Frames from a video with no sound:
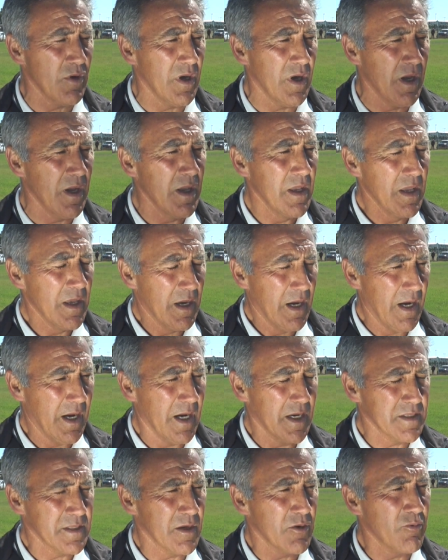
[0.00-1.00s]
a,
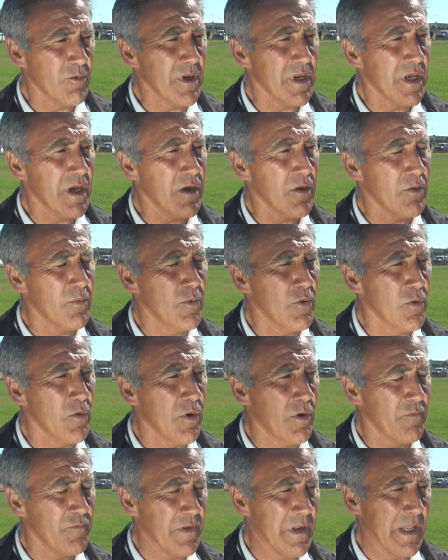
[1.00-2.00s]
esta escuela
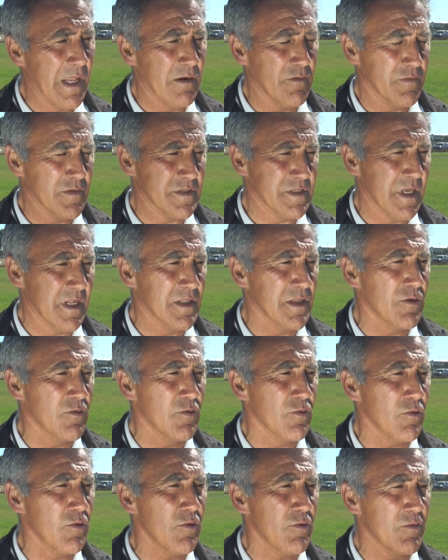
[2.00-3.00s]
como filial oficial de
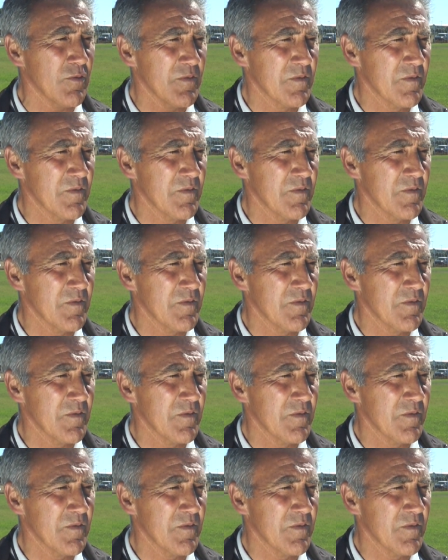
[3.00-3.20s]
Colo Colo.